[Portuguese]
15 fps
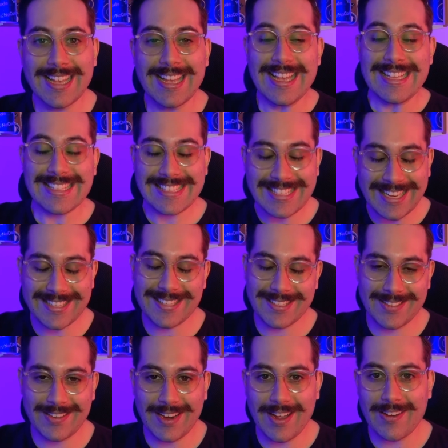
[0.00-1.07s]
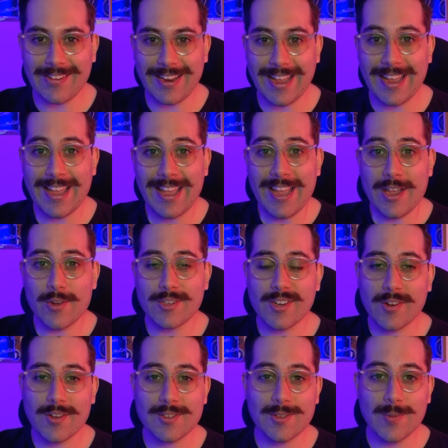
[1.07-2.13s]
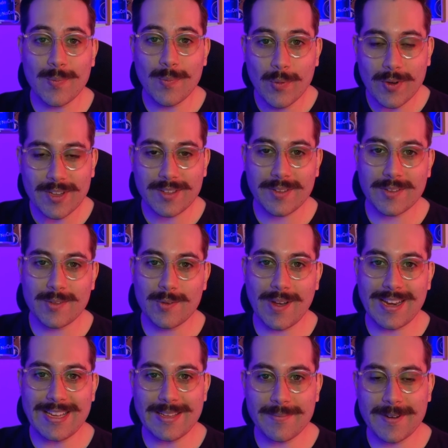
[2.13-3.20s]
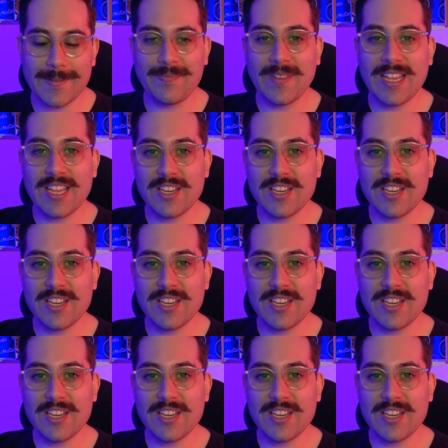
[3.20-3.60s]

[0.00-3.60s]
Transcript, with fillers: sensacional, né? Eu já gosto muito do Anima